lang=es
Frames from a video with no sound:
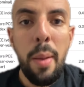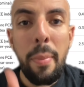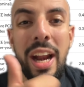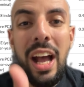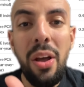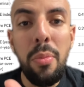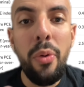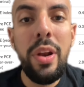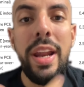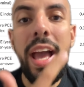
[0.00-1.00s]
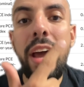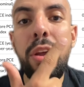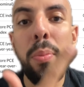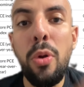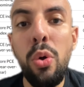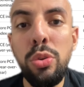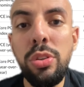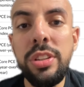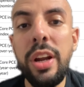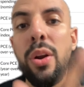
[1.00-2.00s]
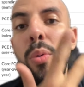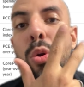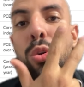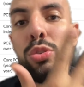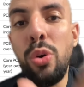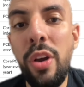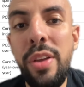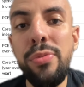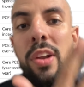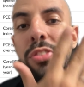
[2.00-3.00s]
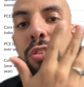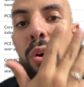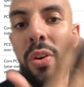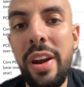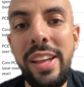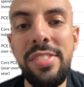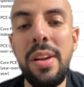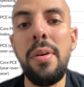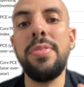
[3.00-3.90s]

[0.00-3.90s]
Mercado inmobiliario, Producto Interno Bruto, inflación, Reserva